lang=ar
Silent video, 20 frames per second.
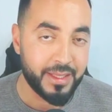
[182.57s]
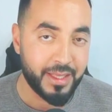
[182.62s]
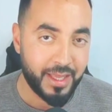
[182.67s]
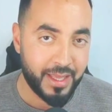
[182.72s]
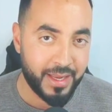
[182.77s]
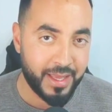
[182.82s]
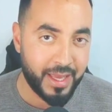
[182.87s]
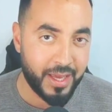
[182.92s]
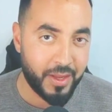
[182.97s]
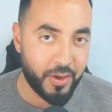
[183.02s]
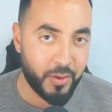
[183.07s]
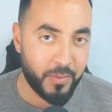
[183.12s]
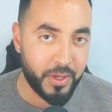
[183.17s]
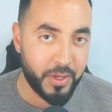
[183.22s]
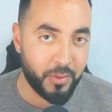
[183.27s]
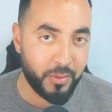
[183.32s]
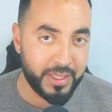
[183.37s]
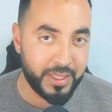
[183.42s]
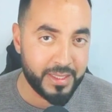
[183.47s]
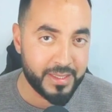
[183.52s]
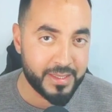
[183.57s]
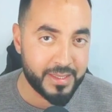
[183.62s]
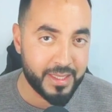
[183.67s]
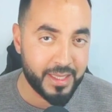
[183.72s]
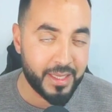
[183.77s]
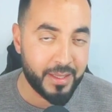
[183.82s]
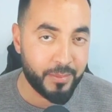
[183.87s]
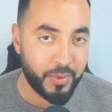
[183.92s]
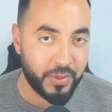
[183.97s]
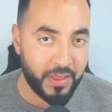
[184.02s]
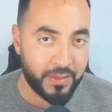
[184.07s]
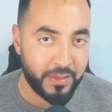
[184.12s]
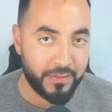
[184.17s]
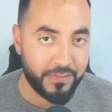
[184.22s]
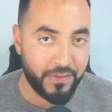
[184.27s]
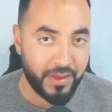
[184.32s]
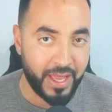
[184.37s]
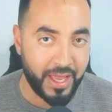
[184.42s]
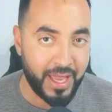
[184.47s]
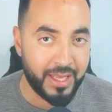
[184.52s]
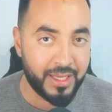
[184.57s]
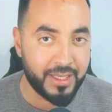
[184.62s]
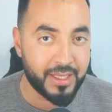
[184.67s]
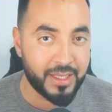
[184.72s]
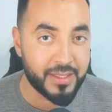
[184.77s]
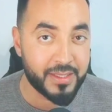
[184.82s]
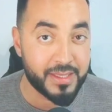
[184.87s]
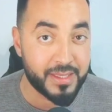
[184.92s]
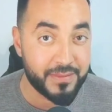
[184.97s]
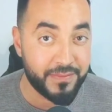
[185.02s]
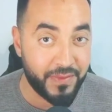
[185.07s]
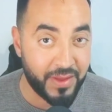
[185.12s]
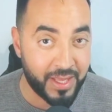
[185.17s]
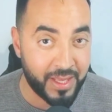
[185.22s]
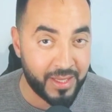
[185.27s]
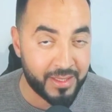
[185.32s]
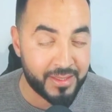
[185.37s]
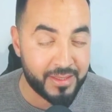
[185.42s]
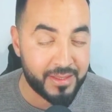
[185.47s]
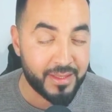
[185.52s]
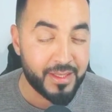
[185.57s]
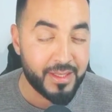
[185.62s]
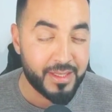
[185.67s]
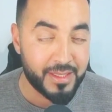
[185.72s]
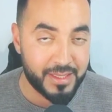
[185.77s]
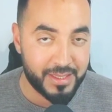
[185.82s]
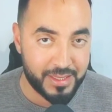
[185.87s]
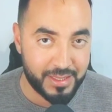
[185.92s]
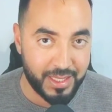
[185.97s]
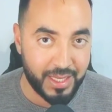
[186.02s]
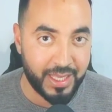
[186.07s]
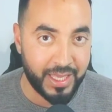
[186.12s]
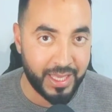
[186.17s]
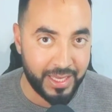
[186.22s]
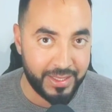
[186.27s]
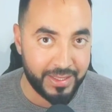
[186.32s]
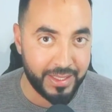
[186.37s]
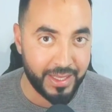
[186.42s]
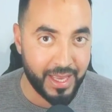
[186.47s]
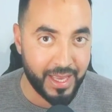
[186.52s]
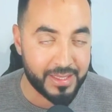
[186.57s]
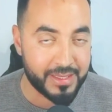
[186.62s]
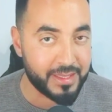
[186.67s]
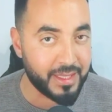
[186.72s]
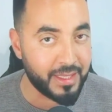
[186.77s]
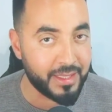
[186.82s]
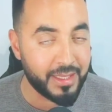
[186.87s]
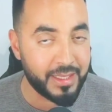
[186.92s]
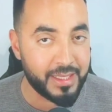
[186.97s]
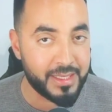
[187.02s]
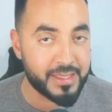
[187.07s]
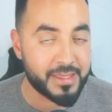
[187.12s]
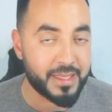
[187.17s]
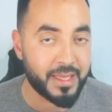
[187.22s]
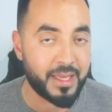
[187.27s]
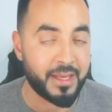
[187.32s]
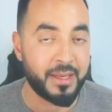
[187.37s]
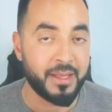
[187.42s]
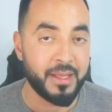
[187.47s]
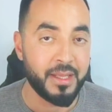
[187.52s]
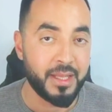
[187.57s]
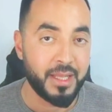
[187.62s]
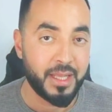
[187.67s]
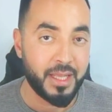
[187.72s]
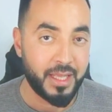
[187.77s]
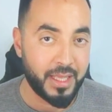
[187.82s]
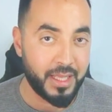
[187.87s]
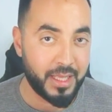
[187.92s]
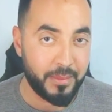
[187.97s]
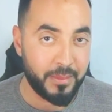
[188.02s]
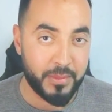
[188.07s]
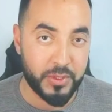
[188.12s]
قنقارهم أنه الإنسان بوضع حاليا فقط ست القيح النغاس يعني الإنسان آه،